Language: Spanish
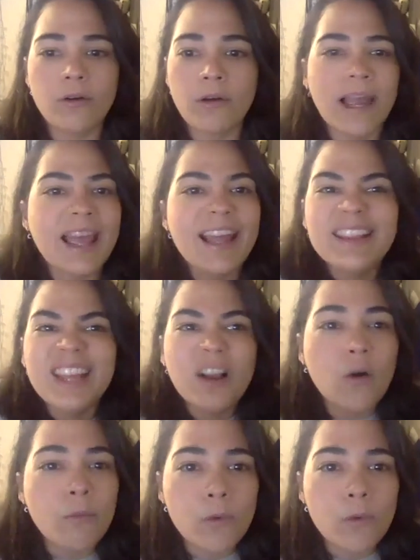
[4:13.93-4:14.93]
gente
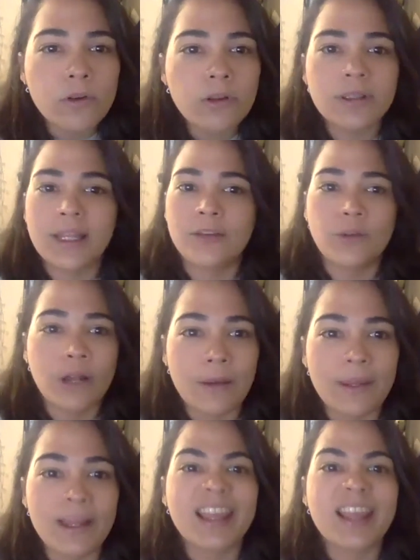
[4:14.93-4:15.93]
común de toda la
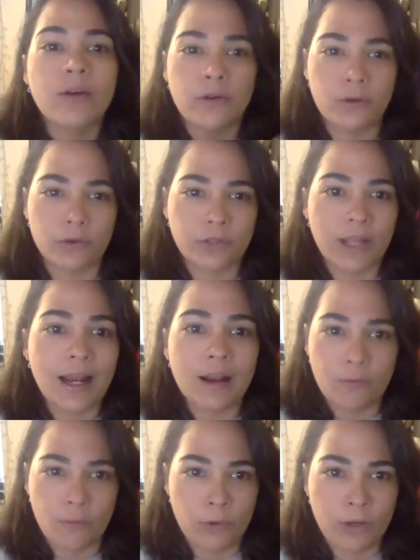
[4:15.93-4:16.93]
vida que conoce a la
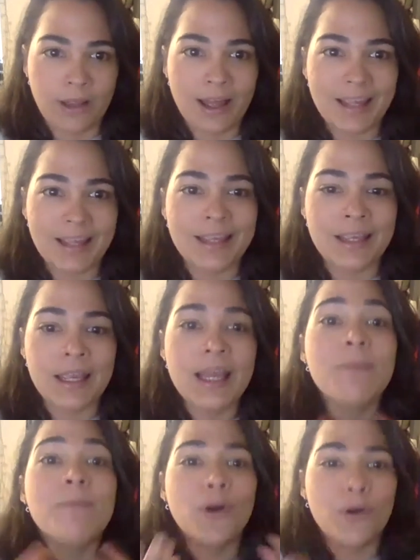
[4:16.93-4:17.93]
comunidad y
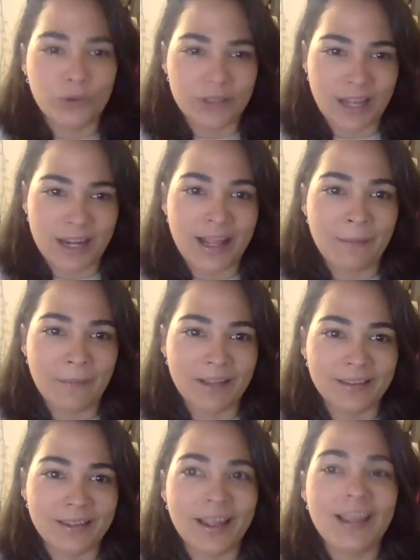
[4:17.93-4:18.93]

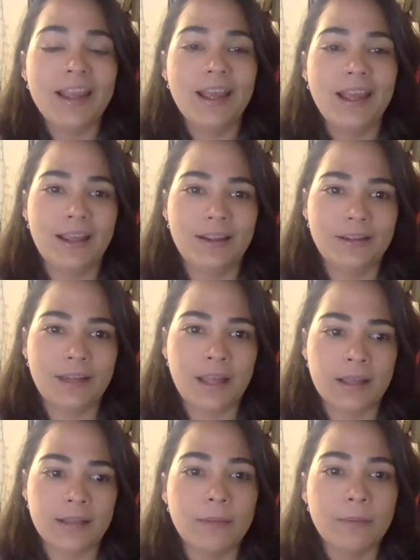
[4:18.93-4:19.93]
voluntariamente
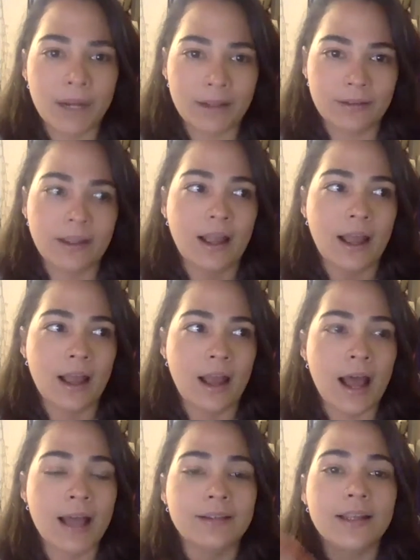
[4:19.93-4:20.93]
este, se prestan a,
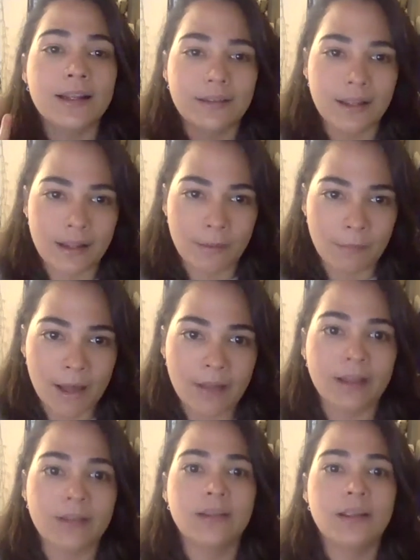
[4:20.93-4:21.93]
hacer estas
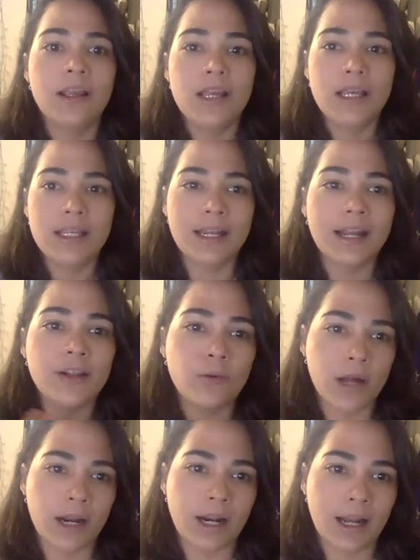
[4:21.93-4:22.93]
llamadas y en
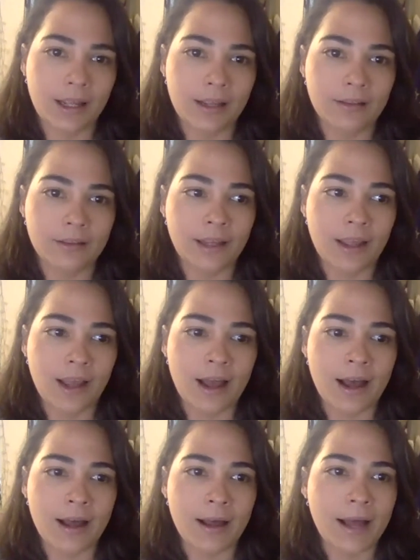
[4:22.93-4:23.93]
ayudar a la gente
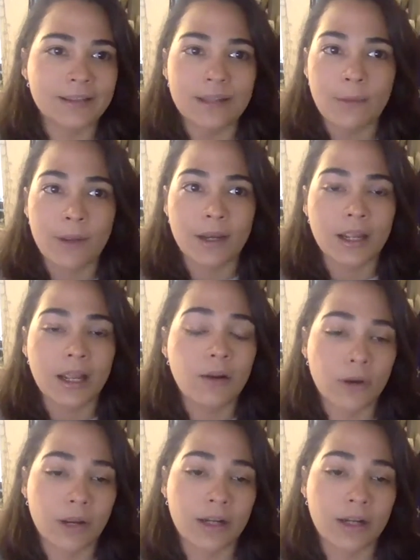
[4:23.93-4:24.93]
a saber qué es
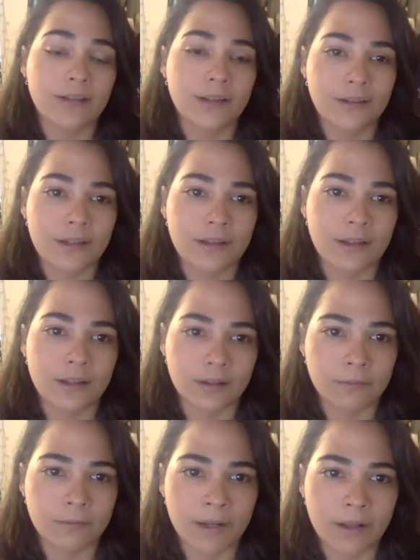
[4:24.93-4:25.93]
lo que necesitan,
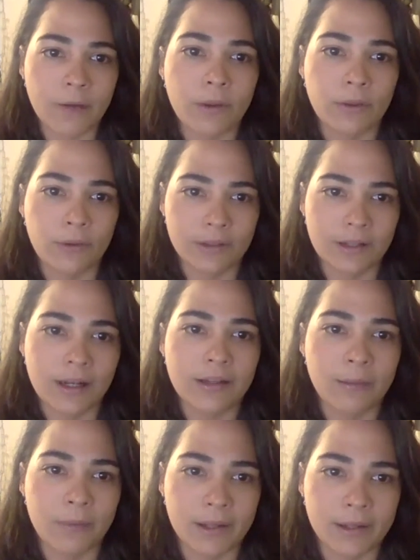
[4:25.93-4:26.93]
¿verdad? Cuando hacen las
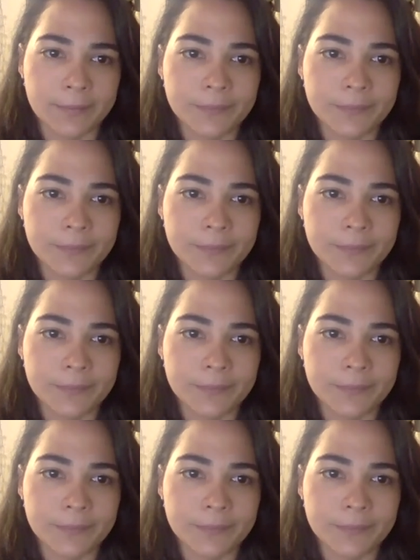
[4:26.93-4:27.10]
llamadas.